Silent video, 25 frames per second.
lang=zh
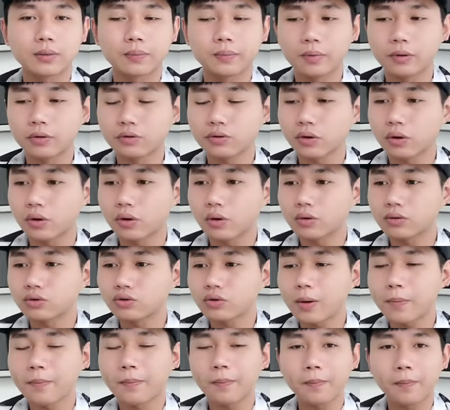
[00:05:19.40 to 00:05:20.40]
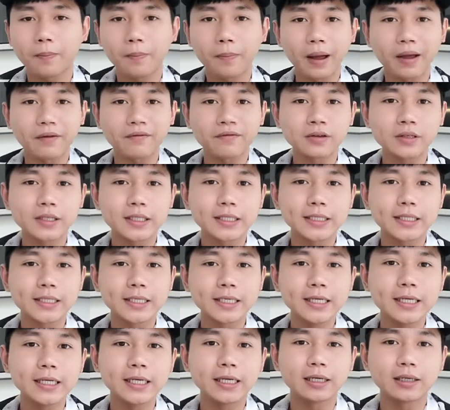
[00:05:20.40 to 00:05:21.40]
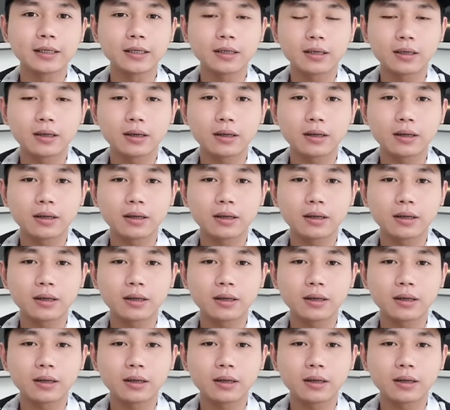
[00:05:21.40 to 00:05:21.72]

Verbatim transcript: 比如说赚百分之一了，